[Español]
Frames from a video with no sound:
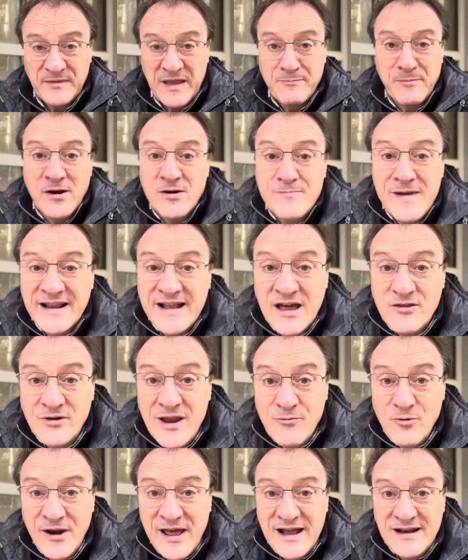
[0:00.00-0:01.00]
Pero el mercado
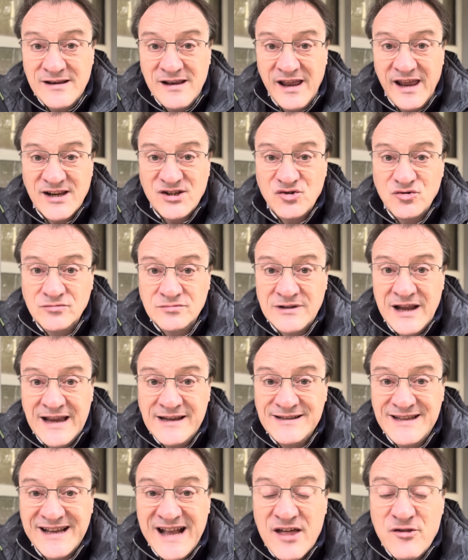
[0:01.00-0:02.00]
laboral es un
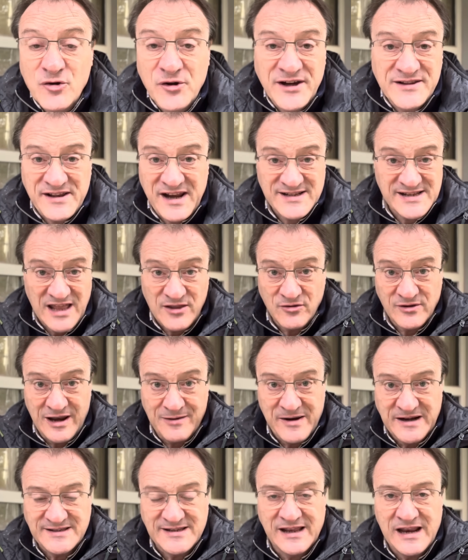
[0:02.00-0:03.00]
indicador retrasado de la
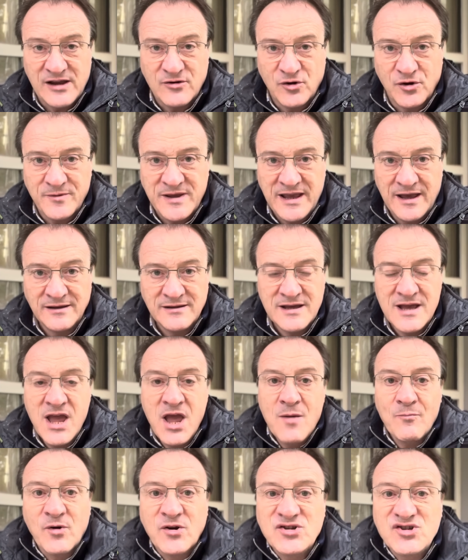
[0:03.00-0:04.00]
marcha de la economía.
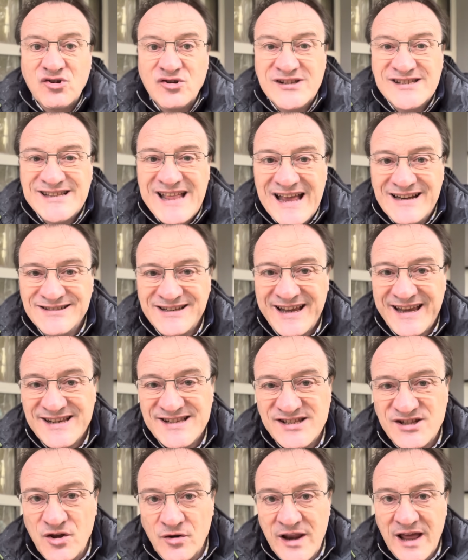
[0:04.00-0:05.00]
Por eso están
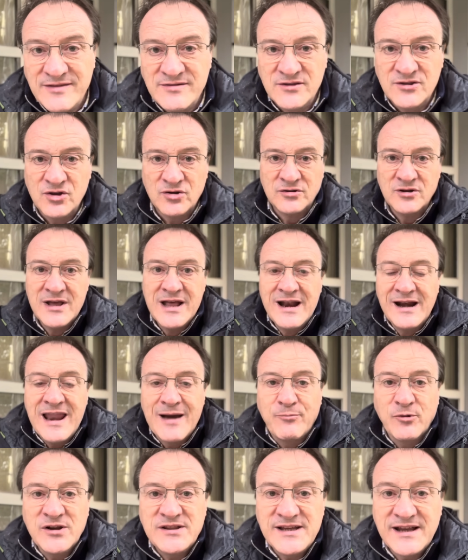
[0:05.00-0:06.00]
gestionando
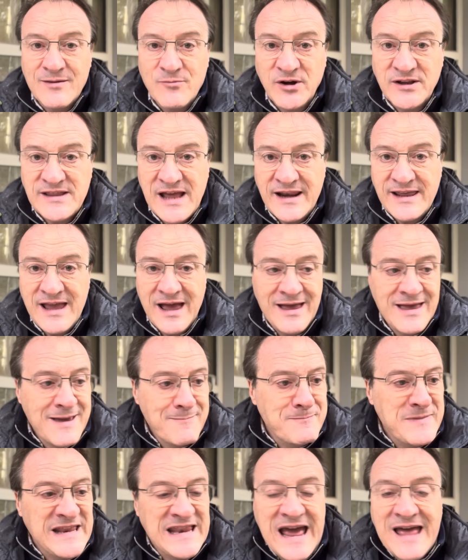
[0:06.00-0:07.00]
la política monetaria
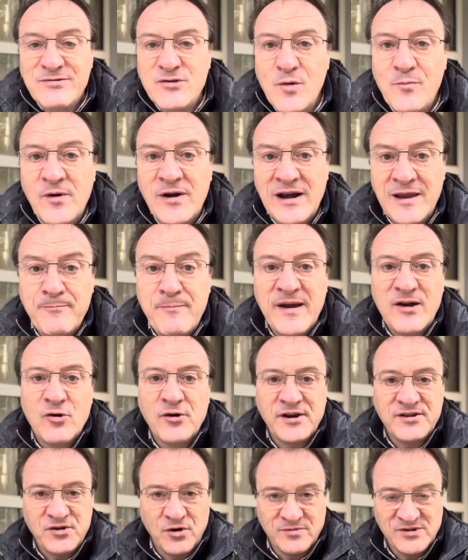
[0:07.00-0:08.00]
mirando por el espejo
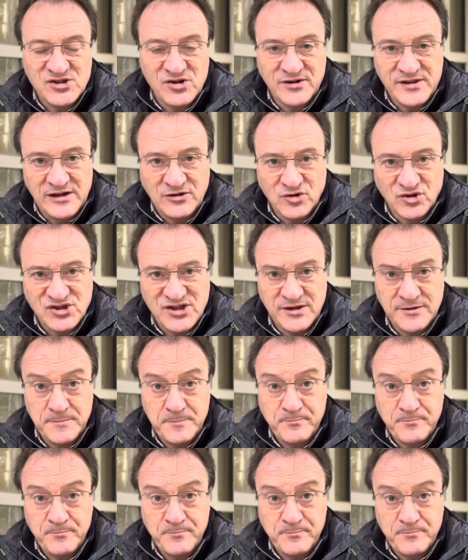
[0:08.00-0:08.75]
retrovisor del coche.